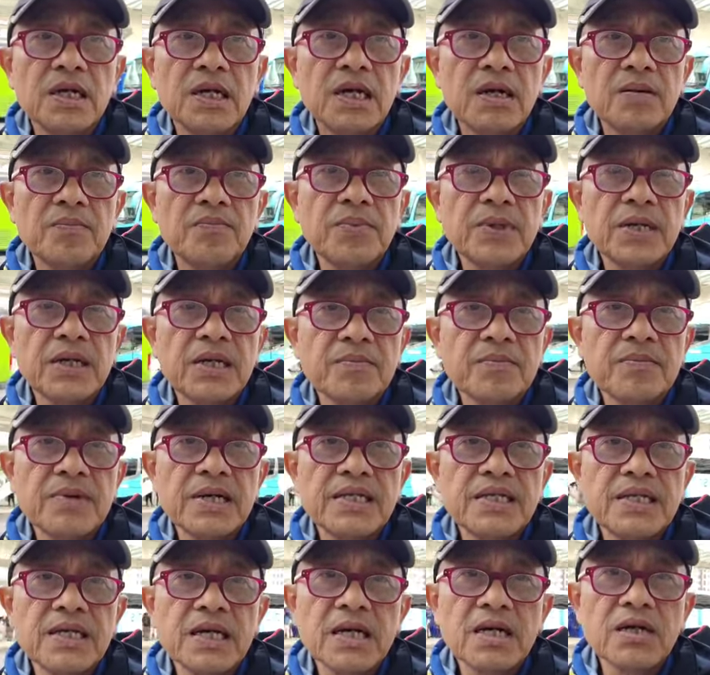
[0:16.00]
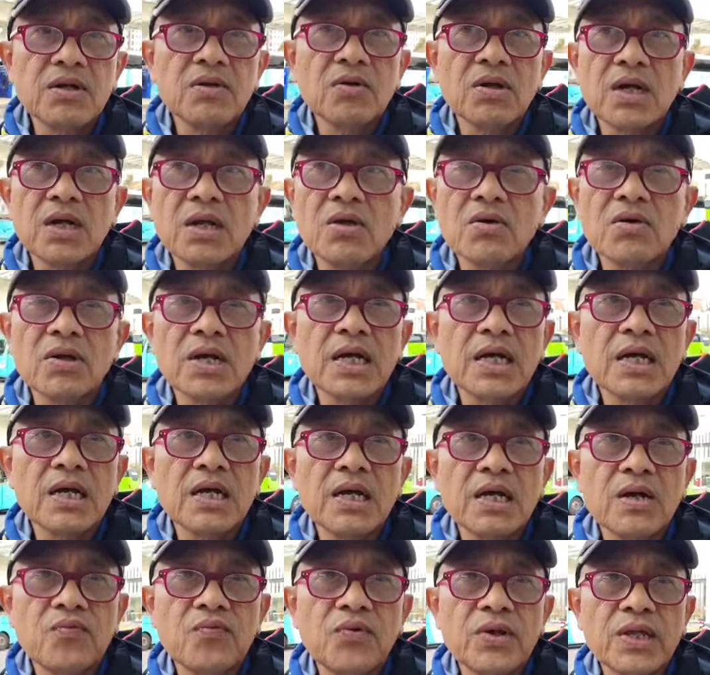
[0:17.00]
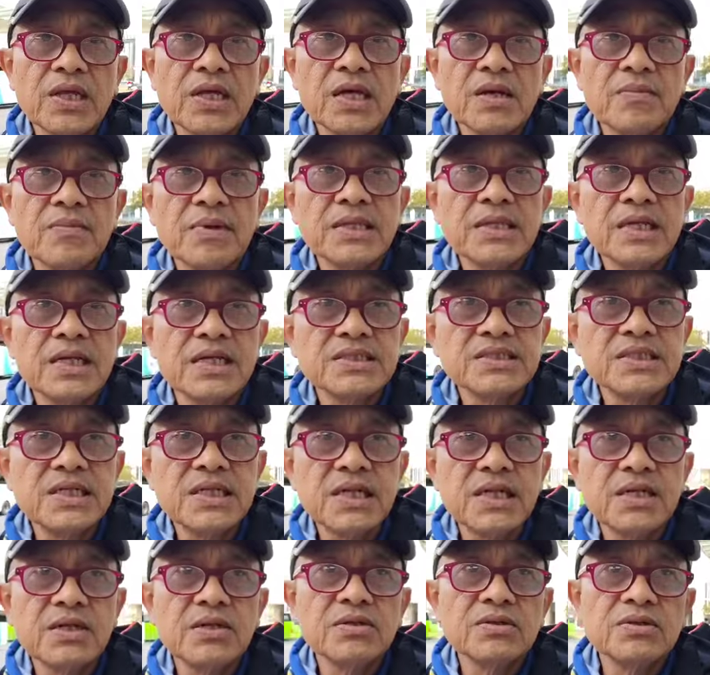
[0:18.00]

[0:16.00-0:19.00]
hampir kebanyakan orang-orang Afrika banyak di sini